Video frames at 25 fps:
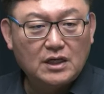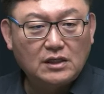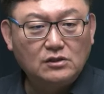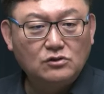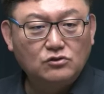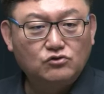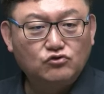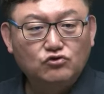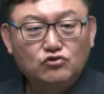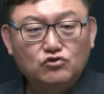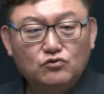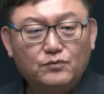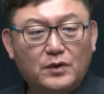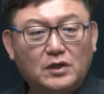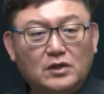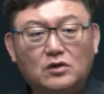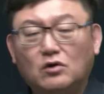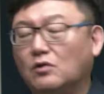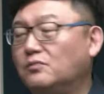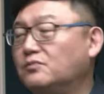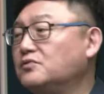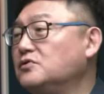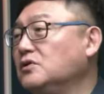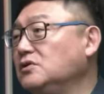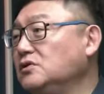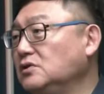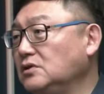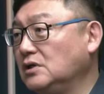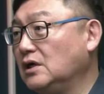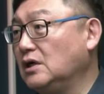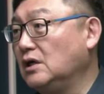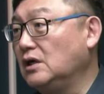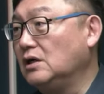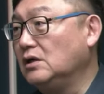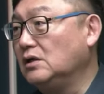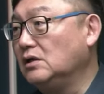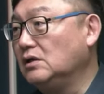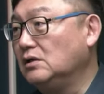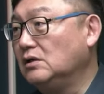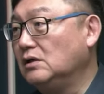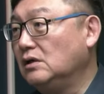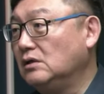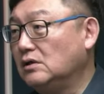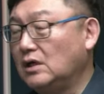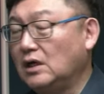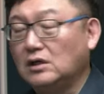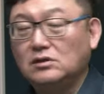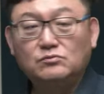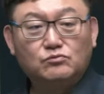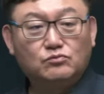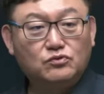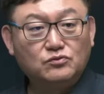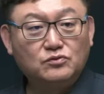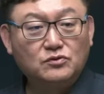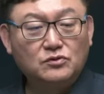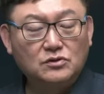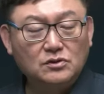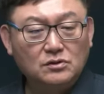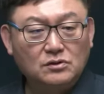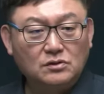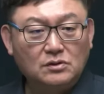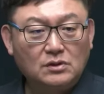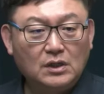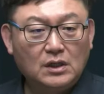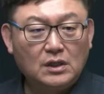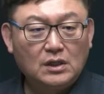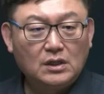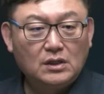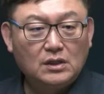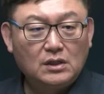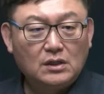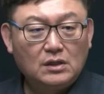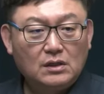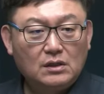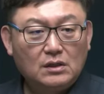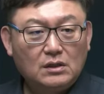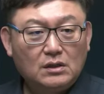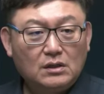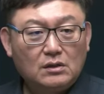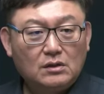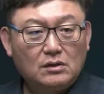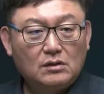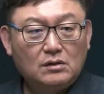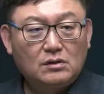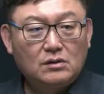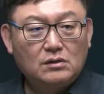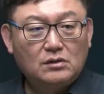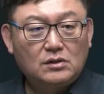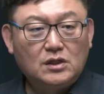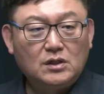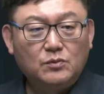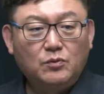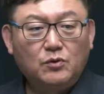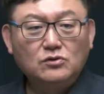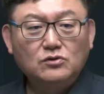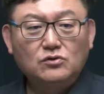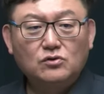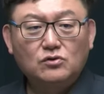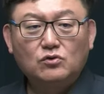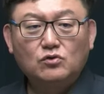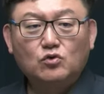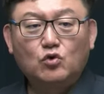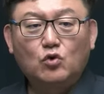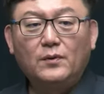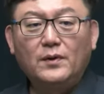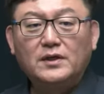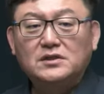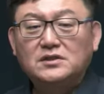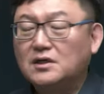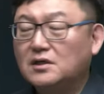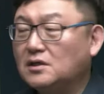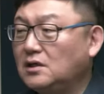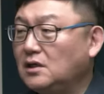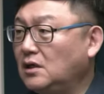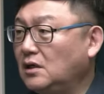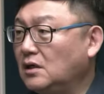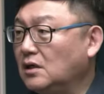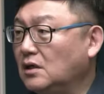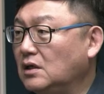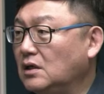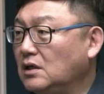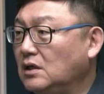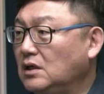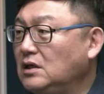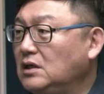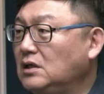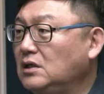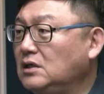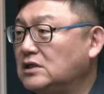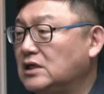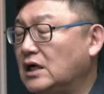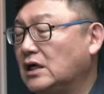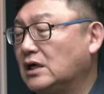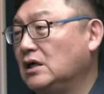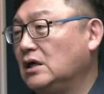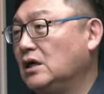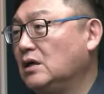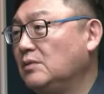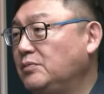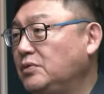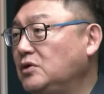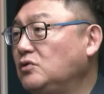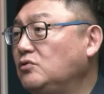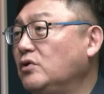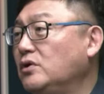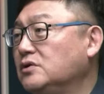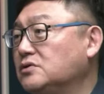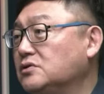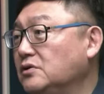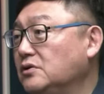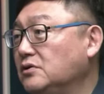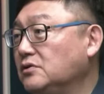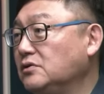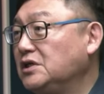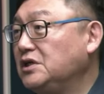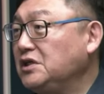상을 줄 수밖에 없었는가라는 부분은 기본적으로 노벨상이 이 작가가 필요했어요.